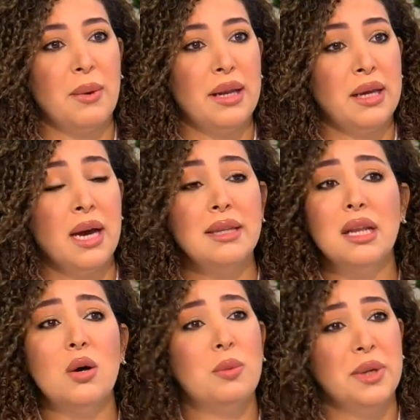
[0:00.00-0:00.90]
علي حتى
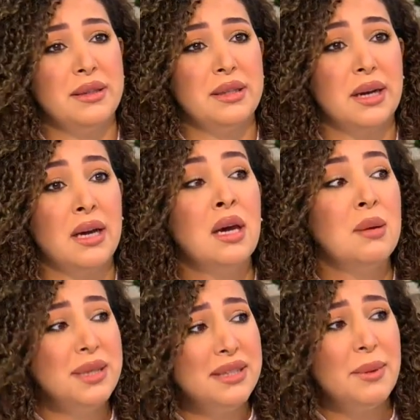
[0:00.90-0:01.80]
لو بعيد ترى
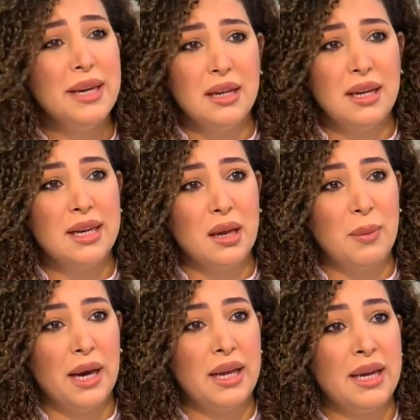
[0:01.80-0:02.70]
بس يبين اللي قلبه
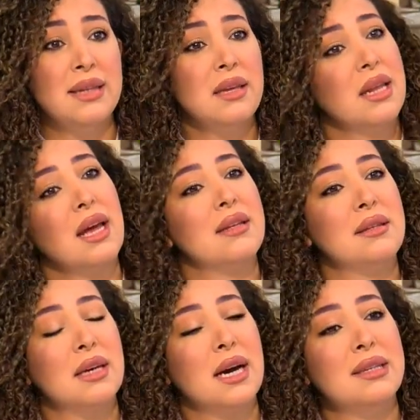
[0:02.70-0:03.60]
عليك حتى طريقه
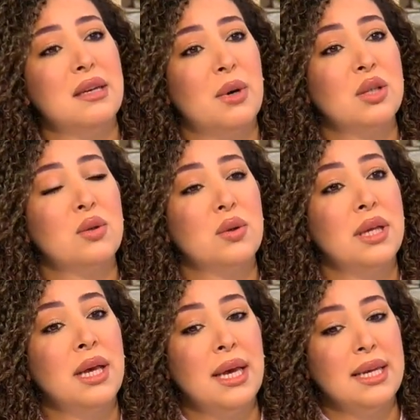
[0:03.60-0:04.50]
انتقاده ما تكون
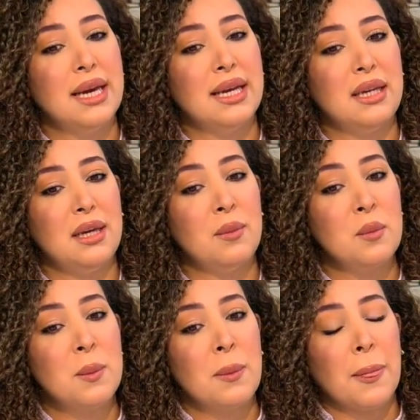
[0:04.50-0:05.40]
يعني
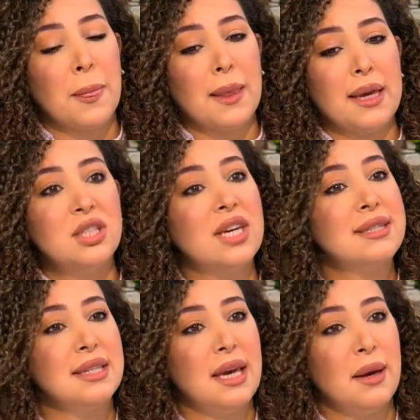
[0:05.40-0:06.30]

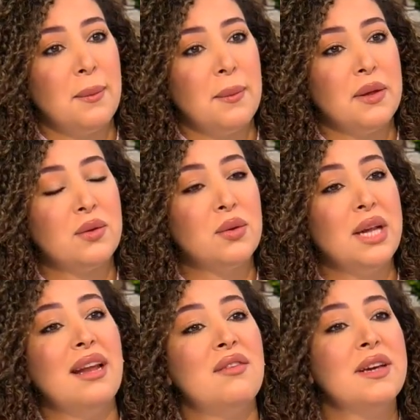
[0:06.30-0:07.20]
شخصيه تكون
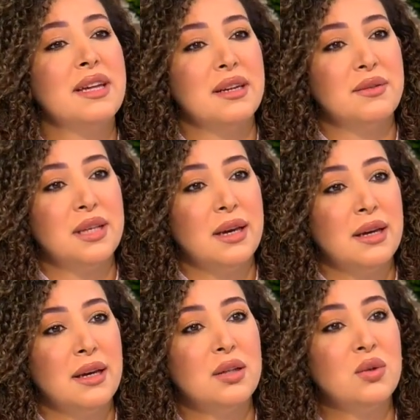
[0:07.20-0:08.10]
على الفكره نفسها
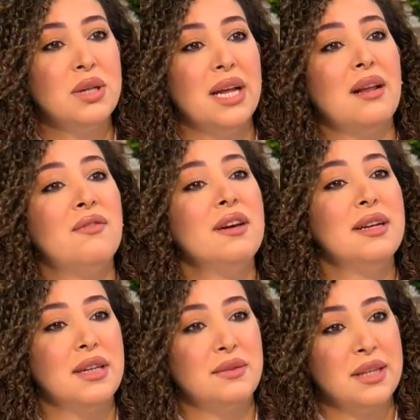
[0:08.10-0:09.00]
تكون على الفعل
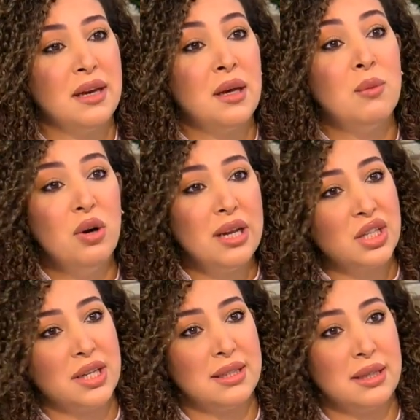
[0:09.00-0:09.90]
نفسه مو على
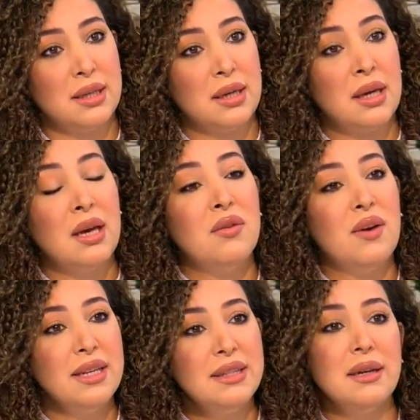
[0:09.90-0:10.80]
شخصك
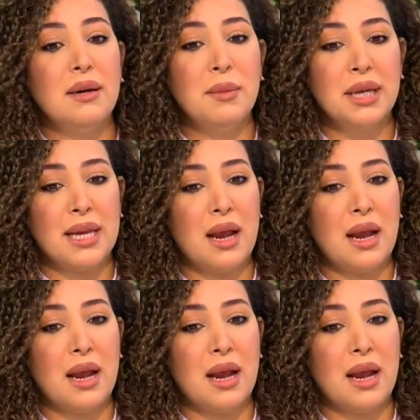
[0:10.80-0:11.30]
فانت من خلال